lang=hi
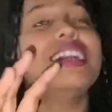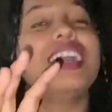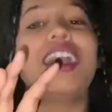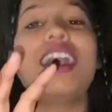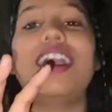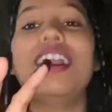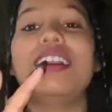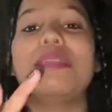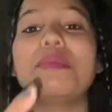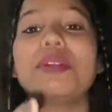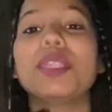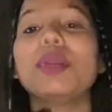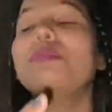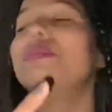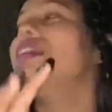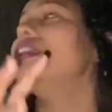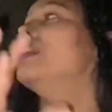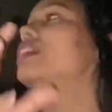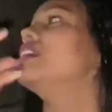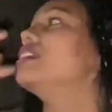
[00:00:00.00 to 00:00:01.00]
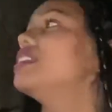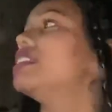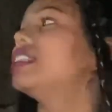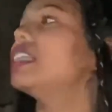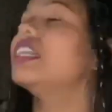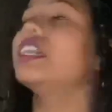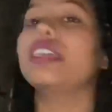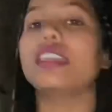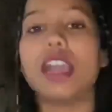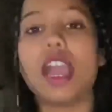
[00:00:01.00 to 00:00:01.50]
हाँ मतलब
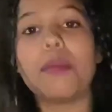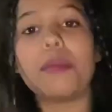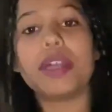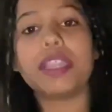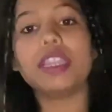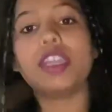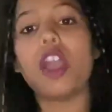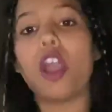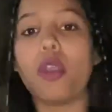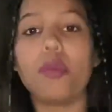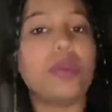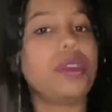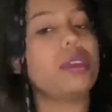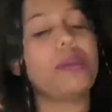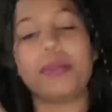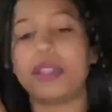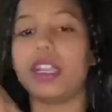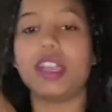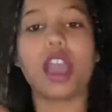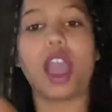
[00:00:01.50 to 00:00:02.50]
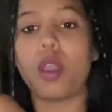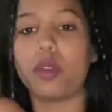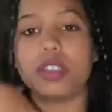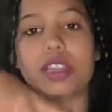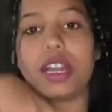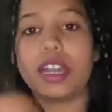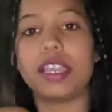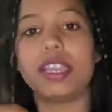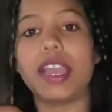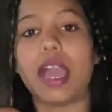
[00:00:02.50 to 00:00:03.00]
जैसे हमारे गांव में हमारा गांव
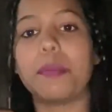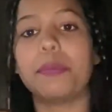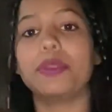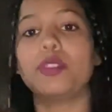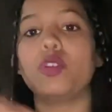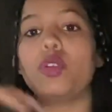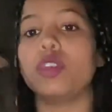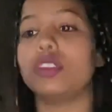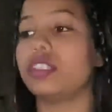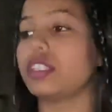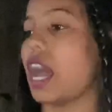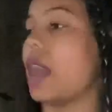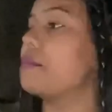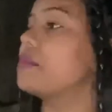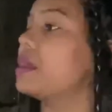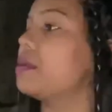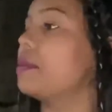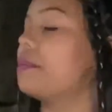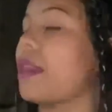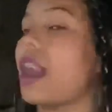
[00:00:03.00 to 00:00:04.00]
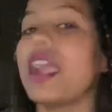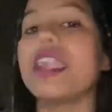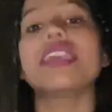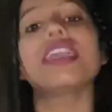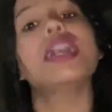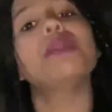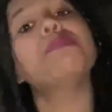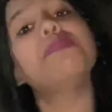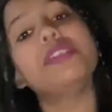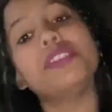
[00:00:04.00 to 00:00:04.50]
घर है यहाँ पे तो सामने भी पहाड़ी
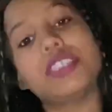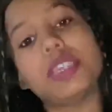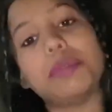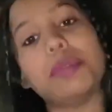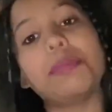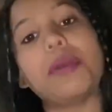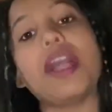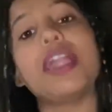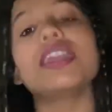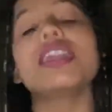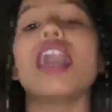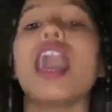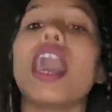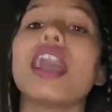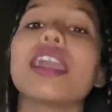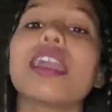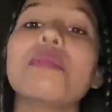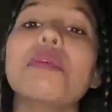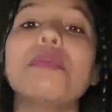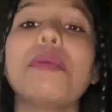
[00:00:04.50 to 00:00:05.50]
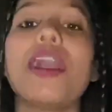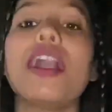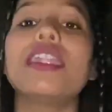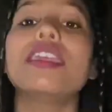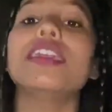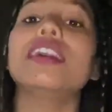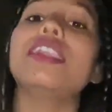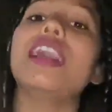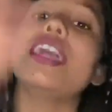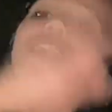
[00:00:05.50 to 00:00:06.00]
है पीछे भी पहाड़ी है आगे भी
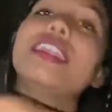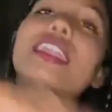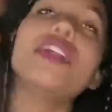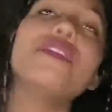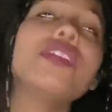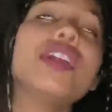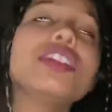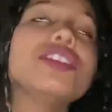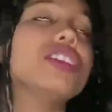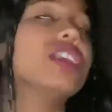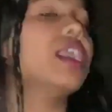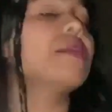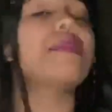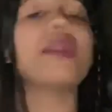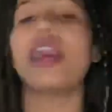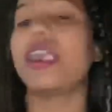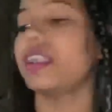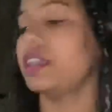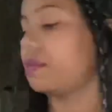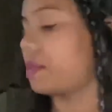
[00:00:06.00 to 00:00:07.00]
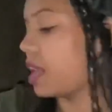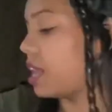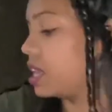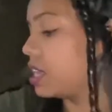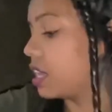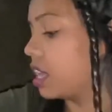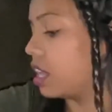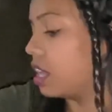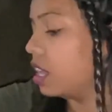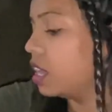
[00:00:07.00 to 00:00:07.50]
पहाड़ी है राइट लेफ्ट हर जगह पहाड़ी पहाड़ी
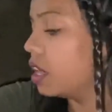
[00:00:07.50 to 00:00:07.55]
है